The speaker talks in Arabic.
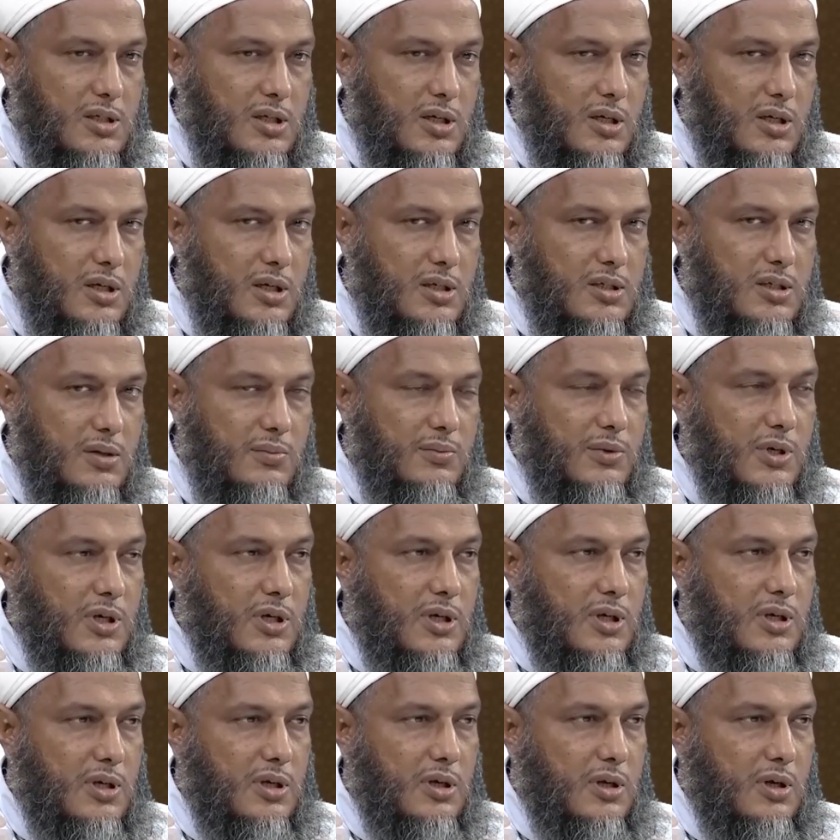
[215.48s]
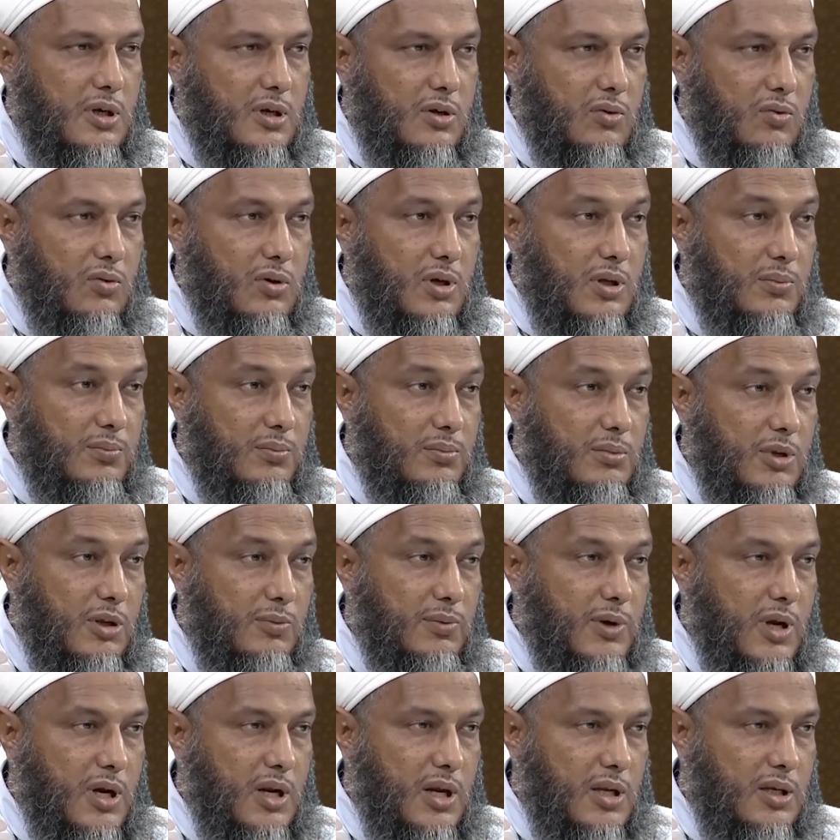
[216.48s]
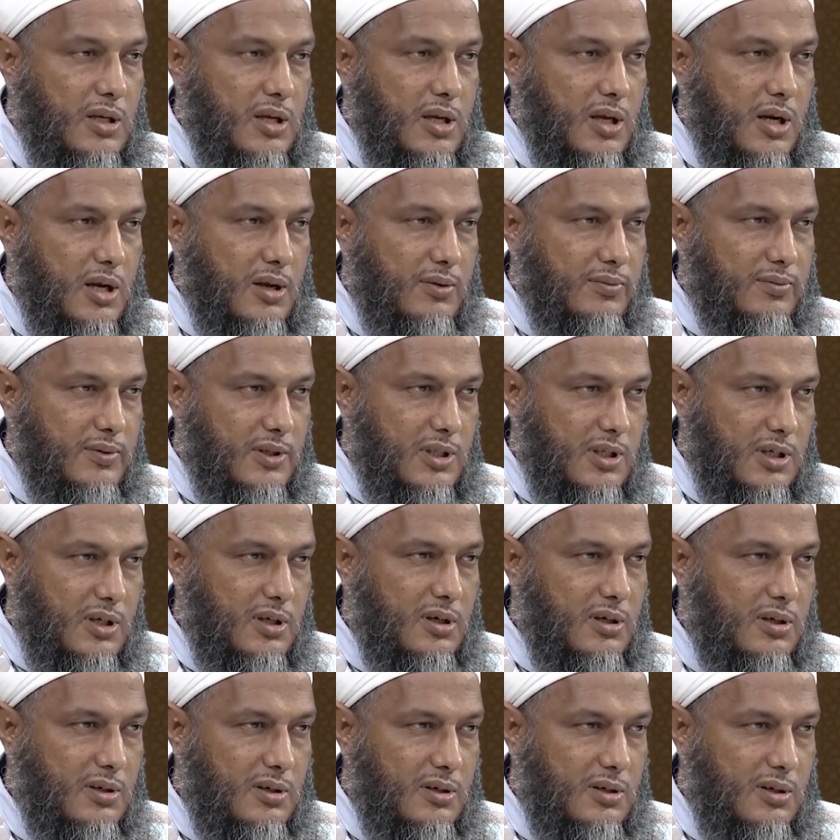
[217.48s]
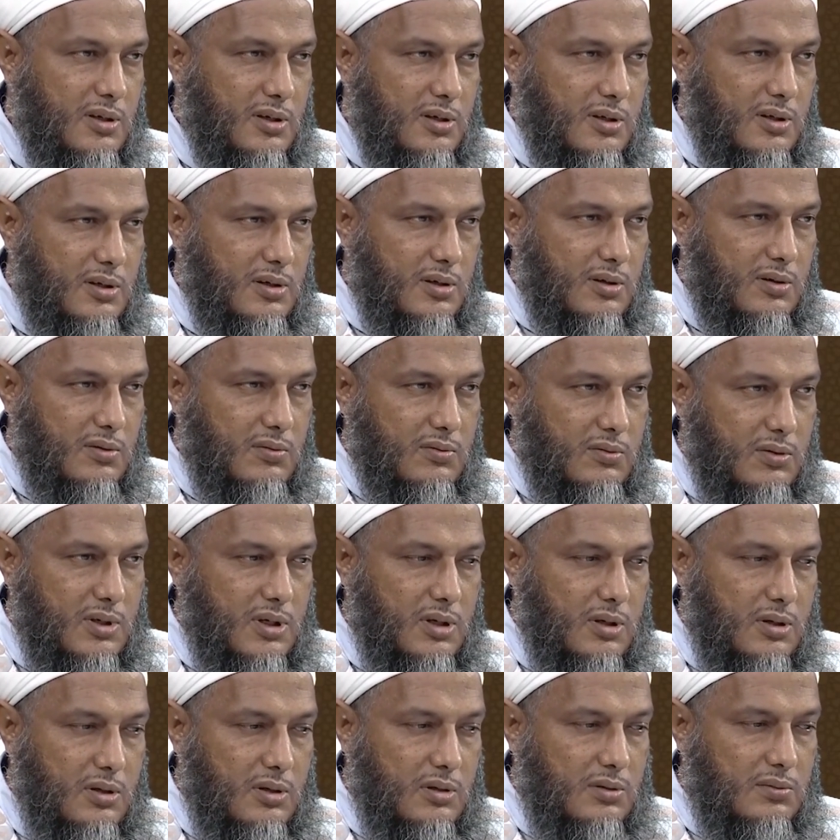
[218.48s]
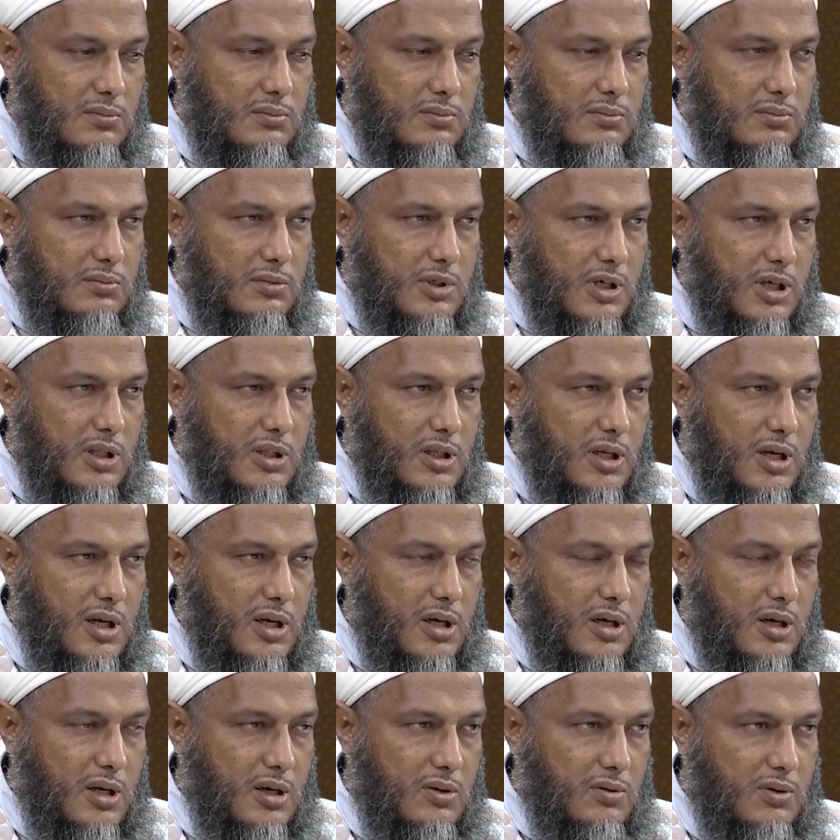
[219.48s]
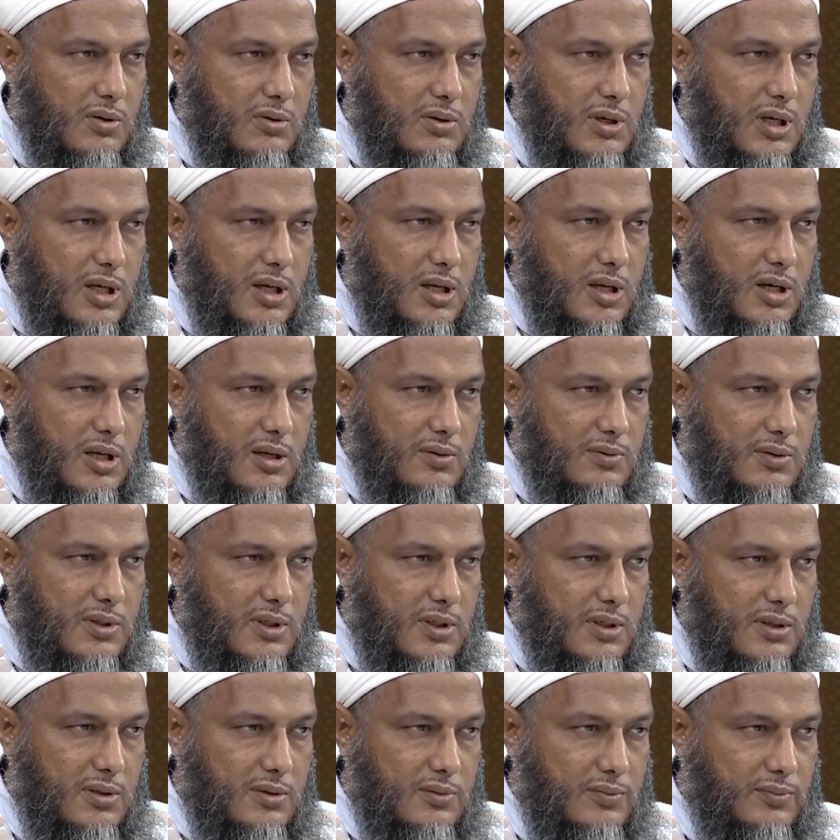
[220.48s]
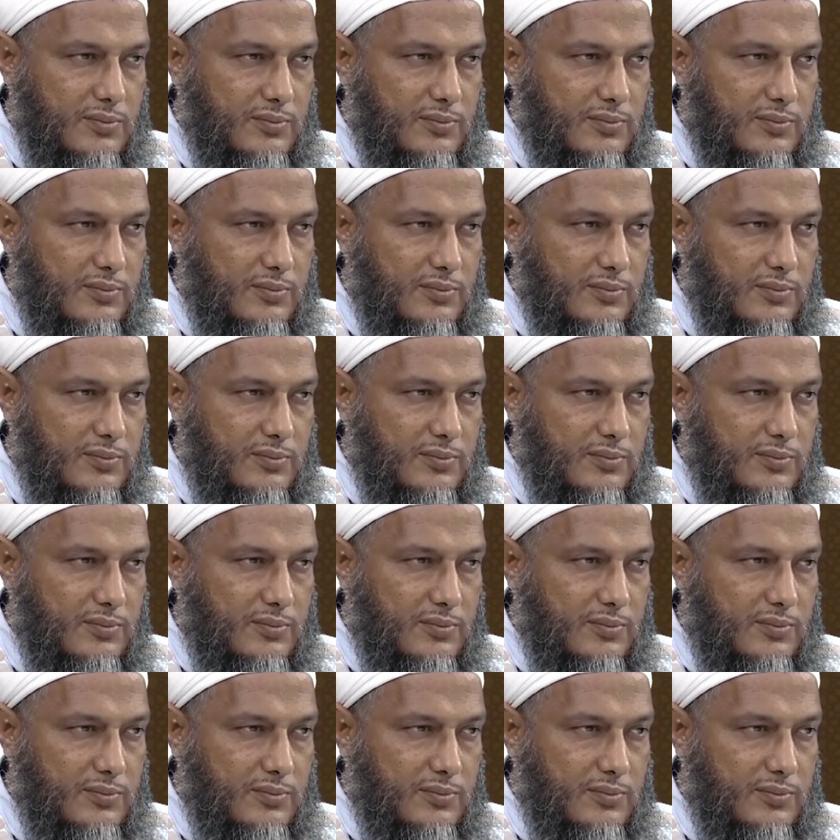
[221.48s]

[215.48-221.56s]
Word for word: أصلا ليس من هو عبارة عن إكراه في الدين هنا. نعم. وقد نهانا الله عنه لا إكراه في الدين